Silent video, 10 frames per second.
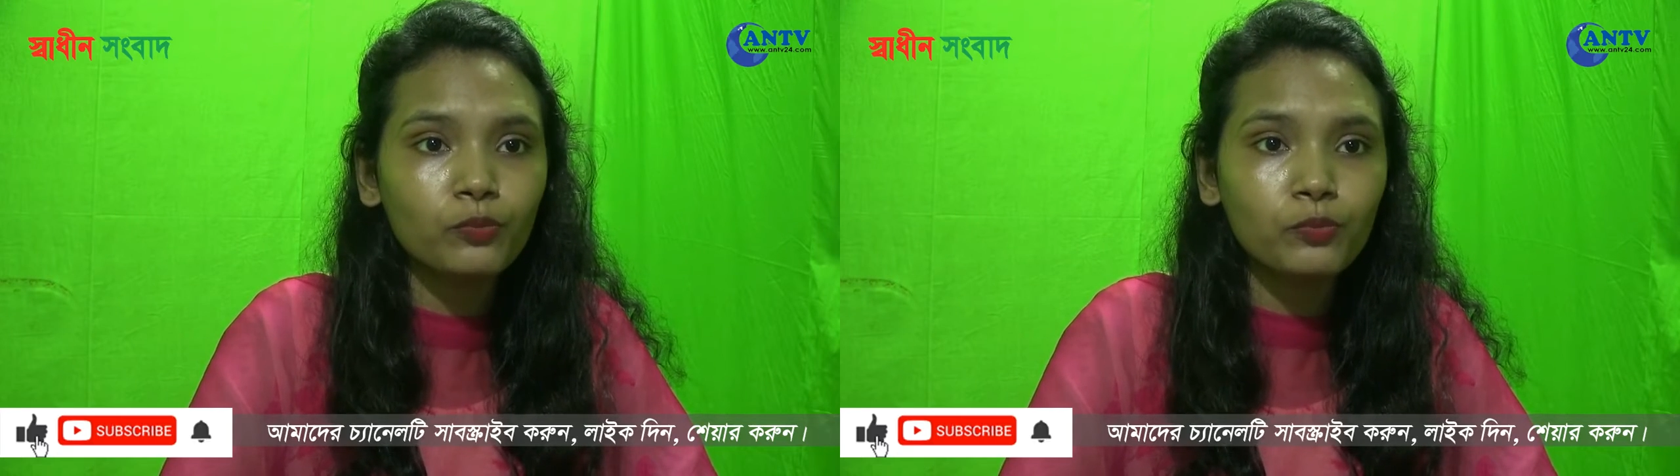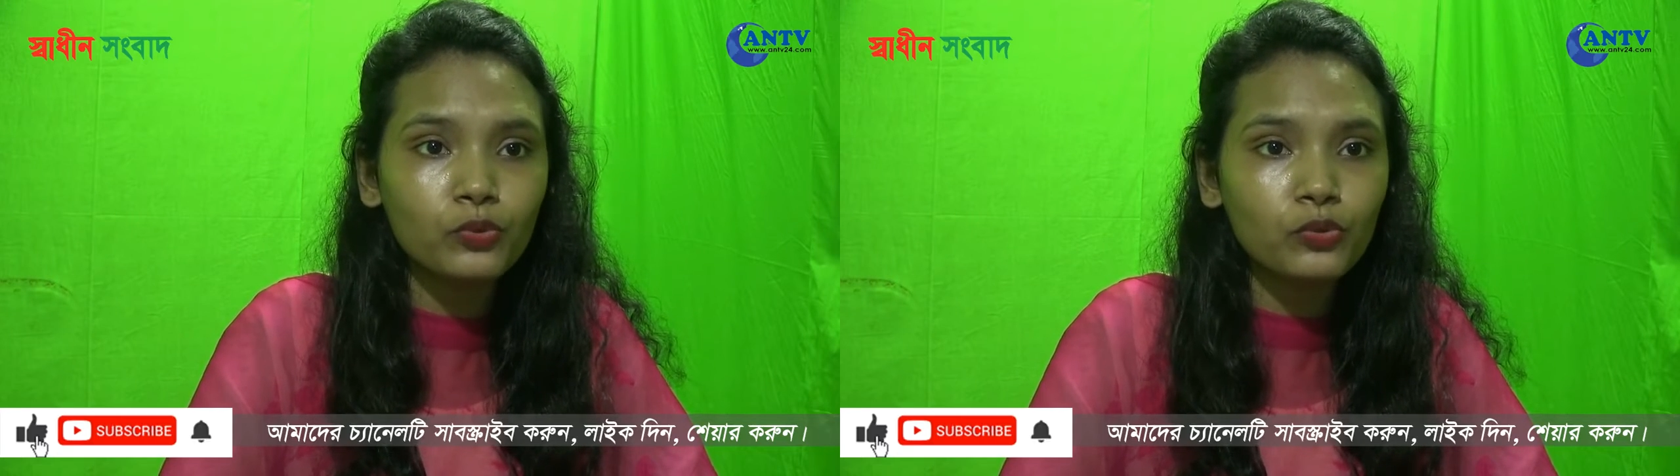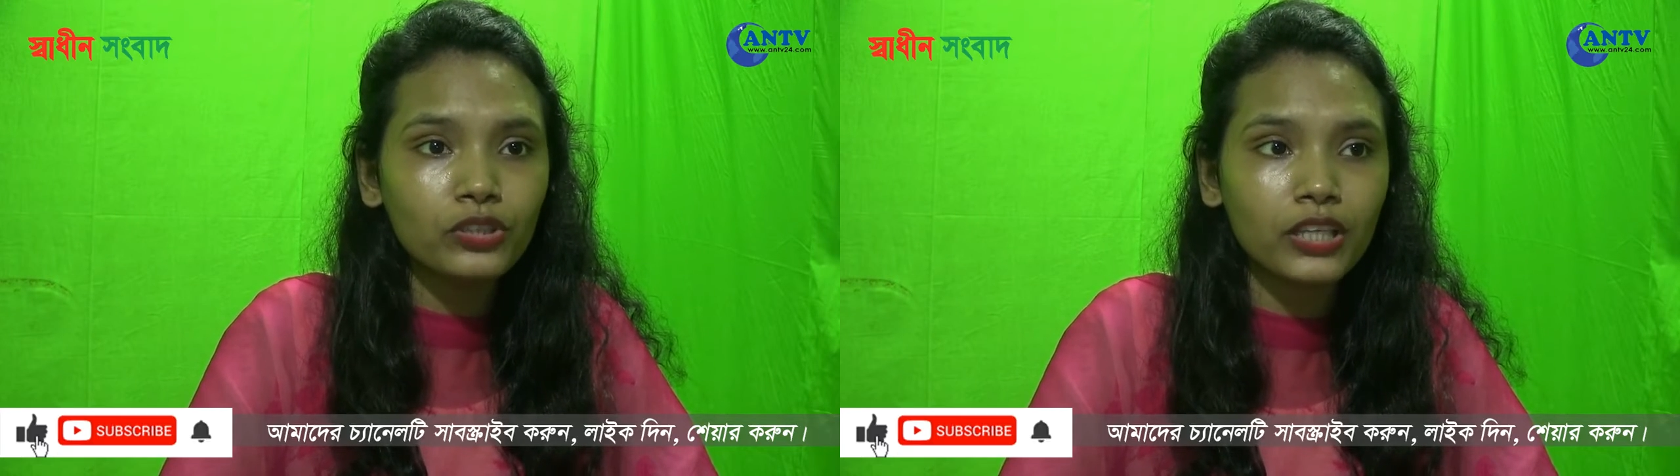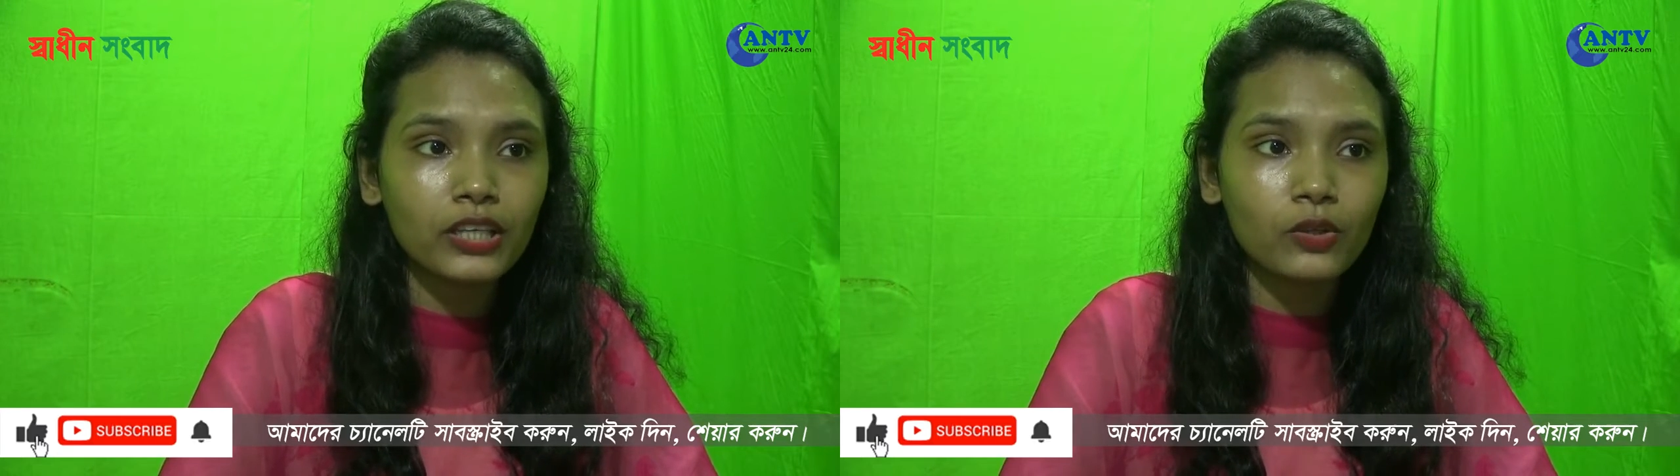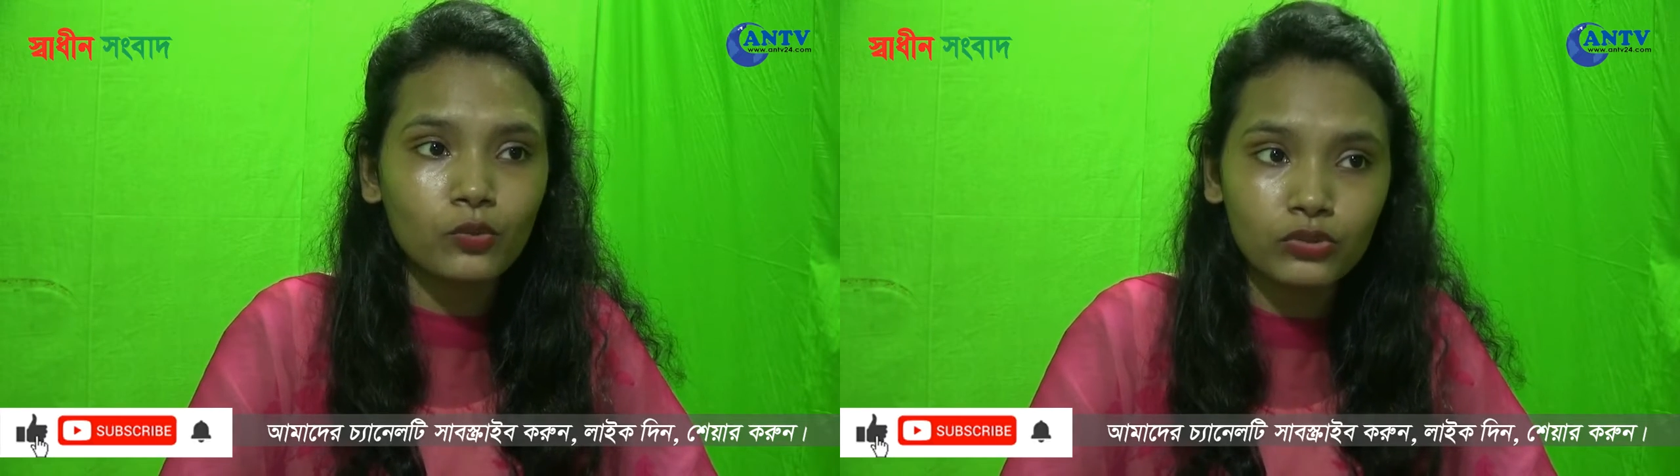পুকুর
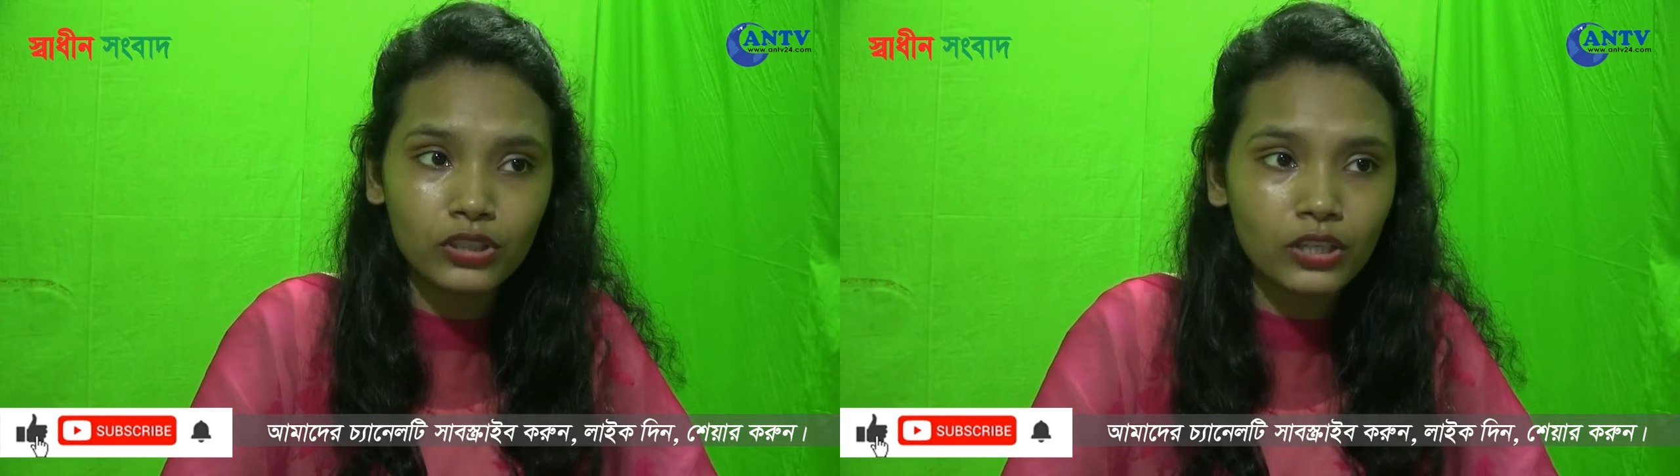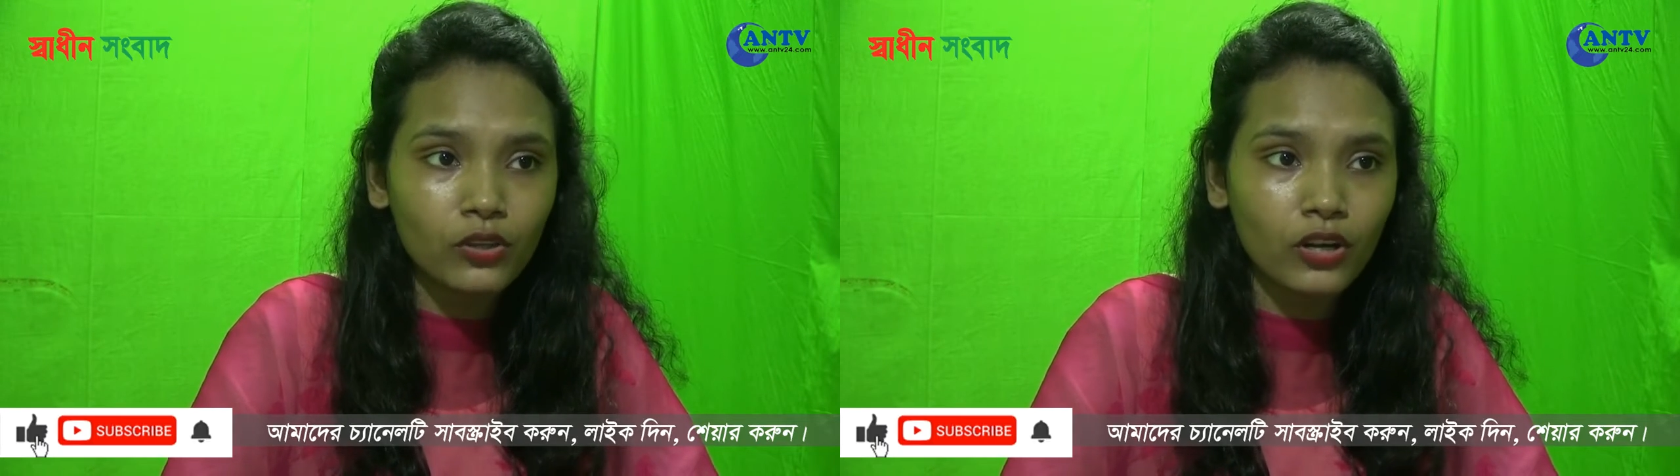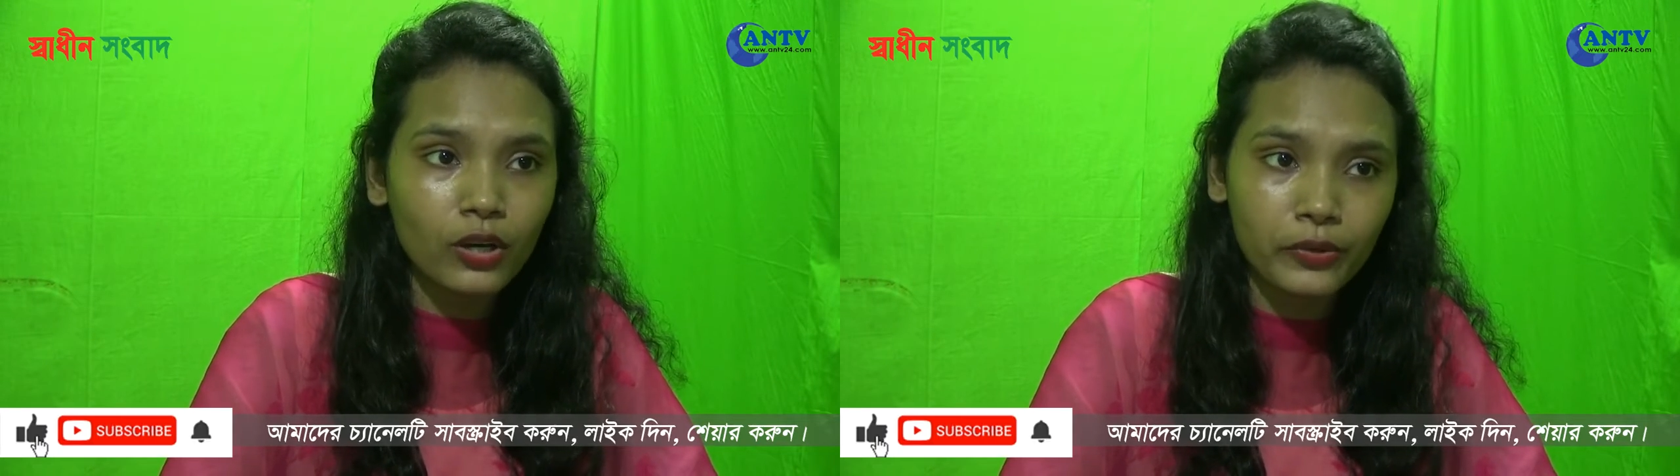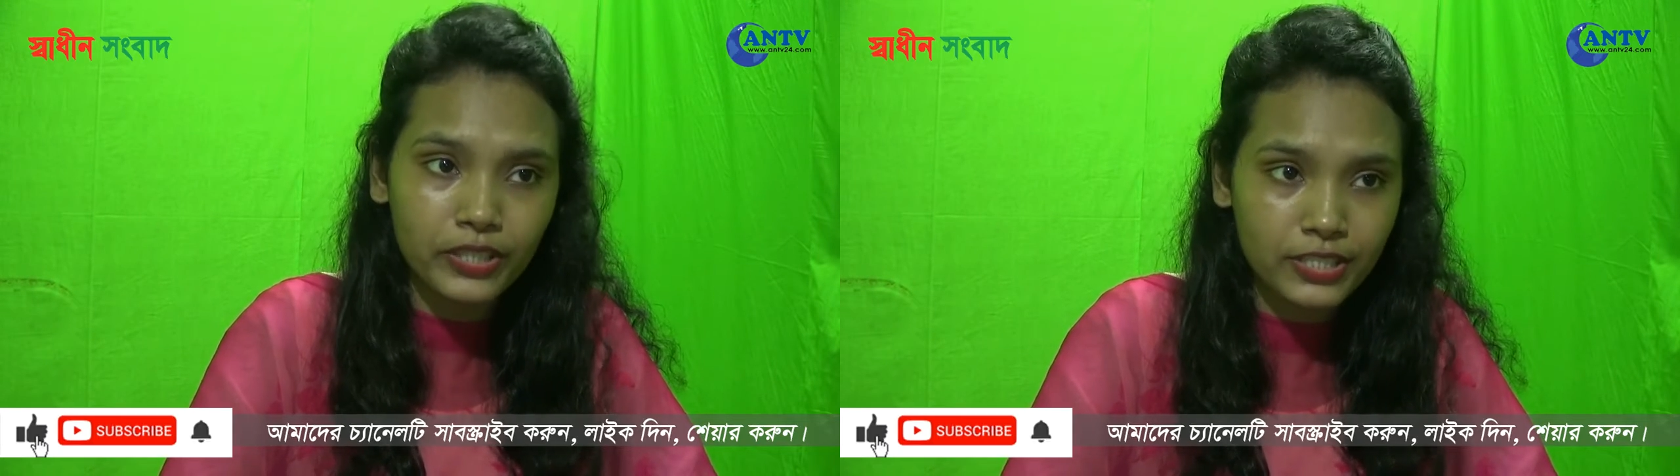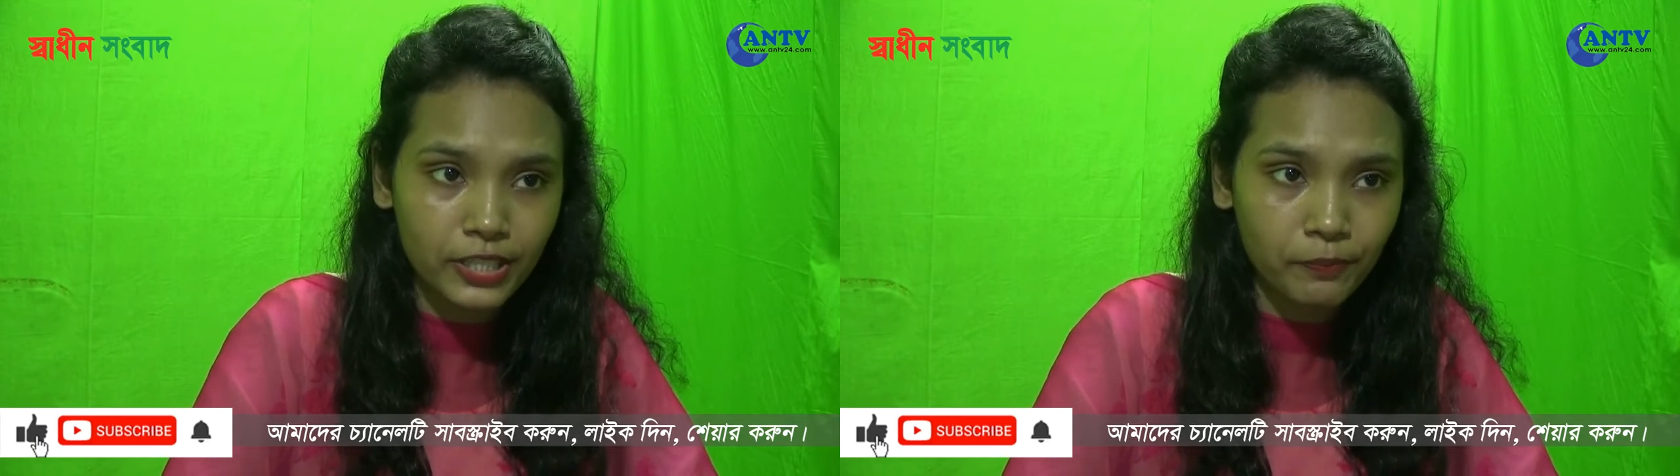থেকে উদ্ধার করা
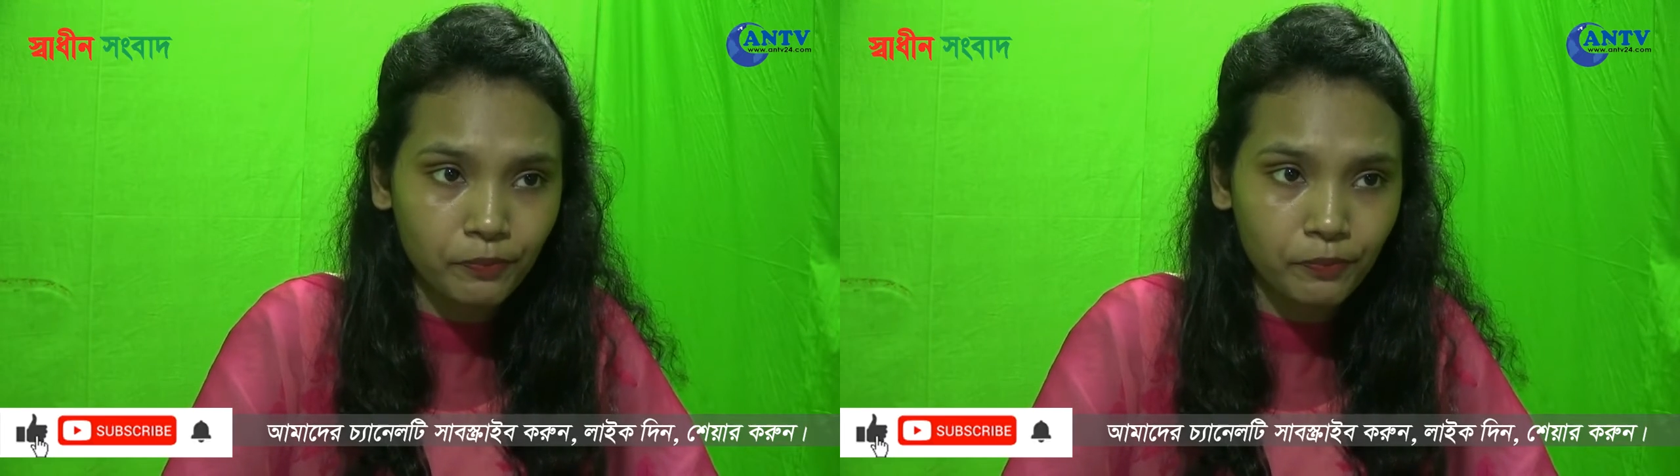হয়েছে